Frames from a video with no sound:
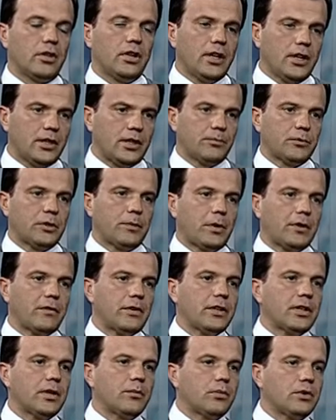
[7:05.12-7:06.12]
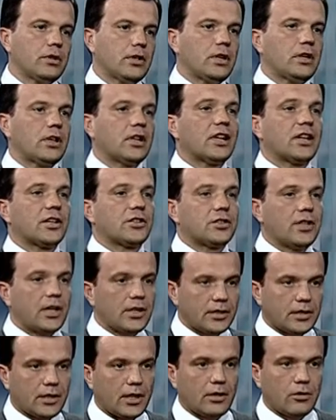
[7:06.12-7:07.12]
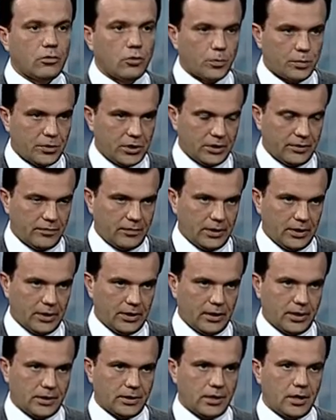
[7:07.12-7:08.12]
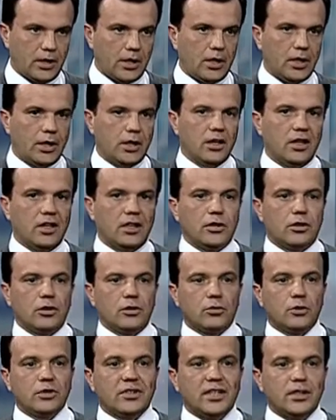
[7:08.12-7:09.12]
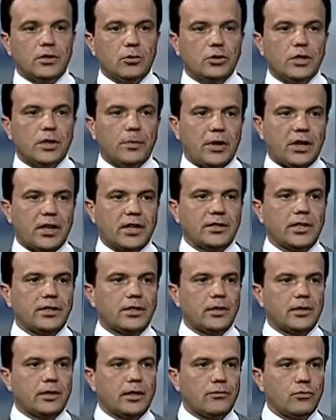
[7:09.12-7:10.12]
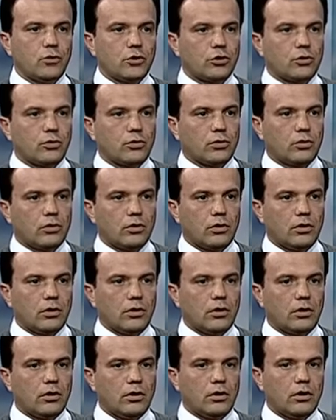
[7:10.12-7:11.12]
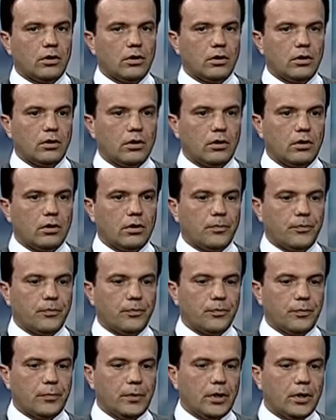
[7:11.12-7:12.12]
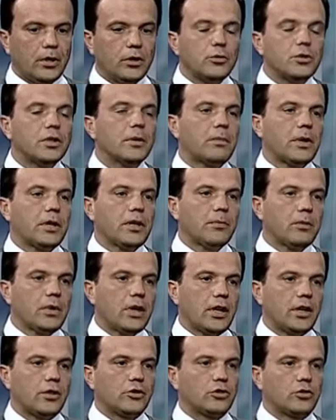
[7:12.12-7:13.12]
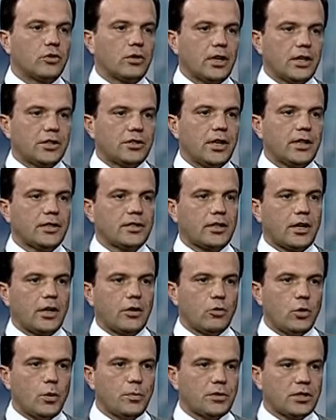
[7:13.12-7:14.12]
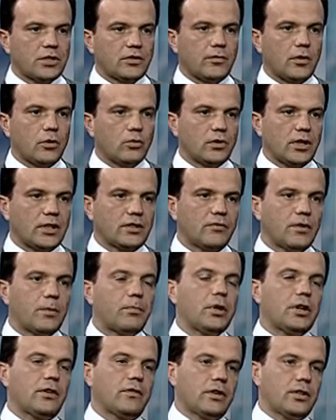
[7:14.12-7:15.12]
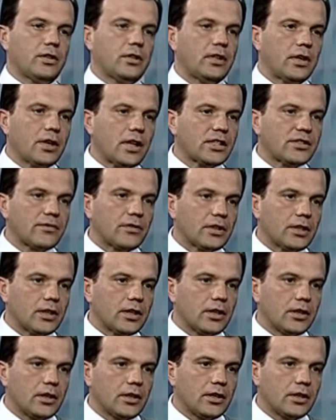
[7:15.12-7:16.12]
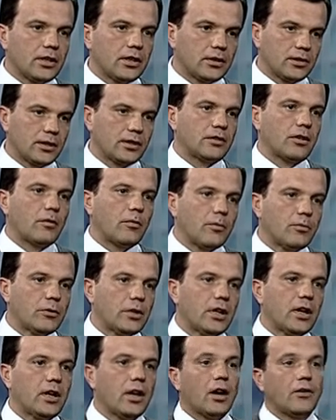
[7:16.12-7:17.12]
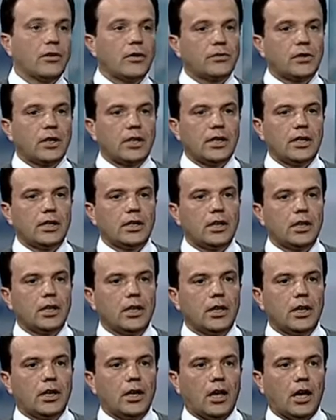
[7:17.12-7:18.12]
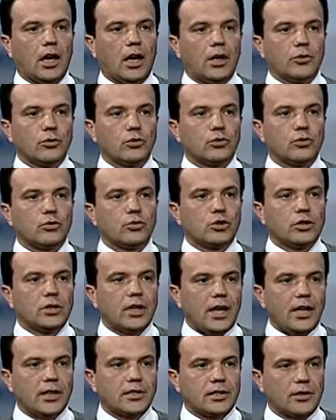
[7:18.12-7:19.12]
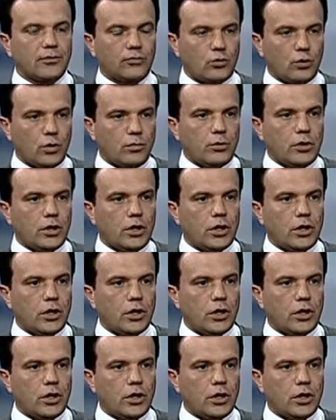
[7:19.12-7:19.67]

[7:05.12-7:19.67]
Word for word: Этим направлением было гражданское общество как раз. То есть это уже показатель того, что э, люди понимают, что гражданское общество у нас, во-первых, недоразвито на самом деле, а во-вторых, оно нуждается в том,